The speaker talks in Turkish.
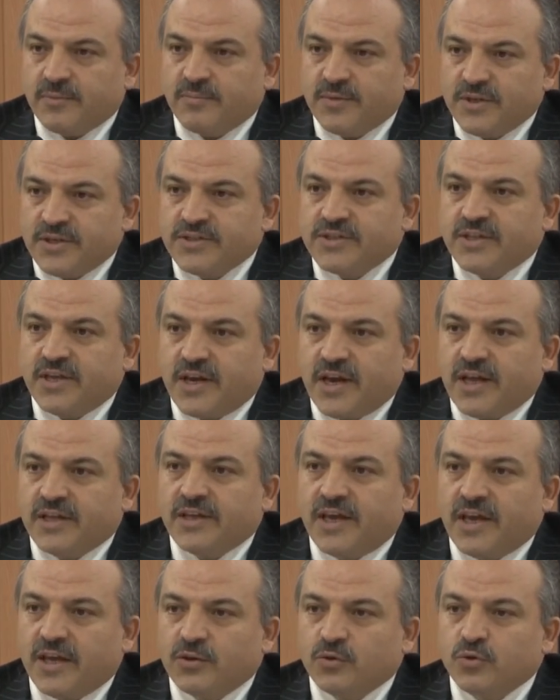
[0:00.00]
Biz
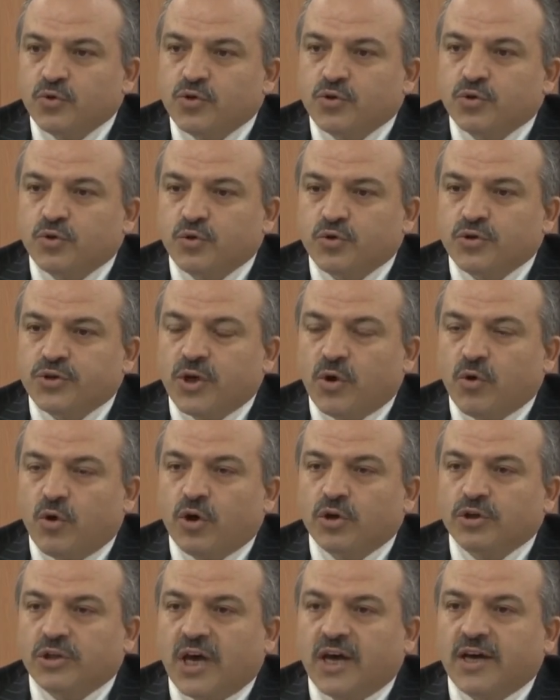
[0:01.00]
nereden düştükse
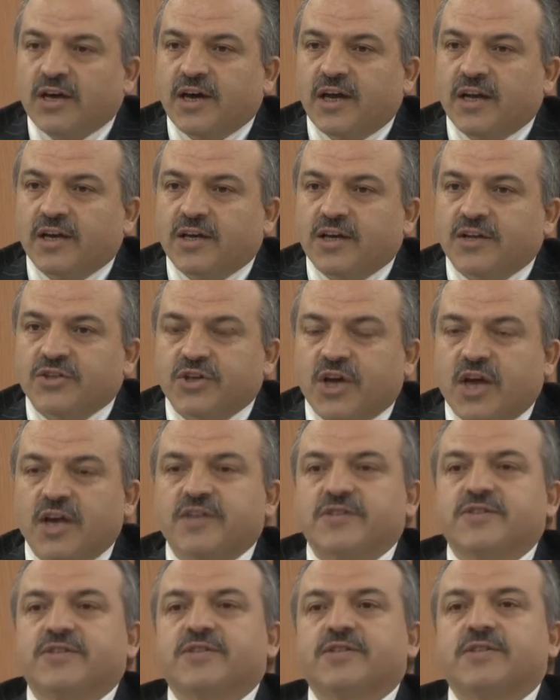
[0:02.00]
oradan
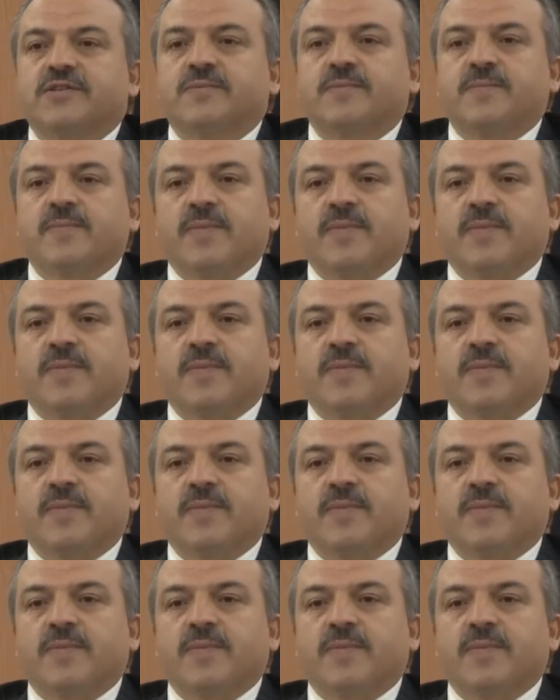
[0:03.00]
kalkacağız.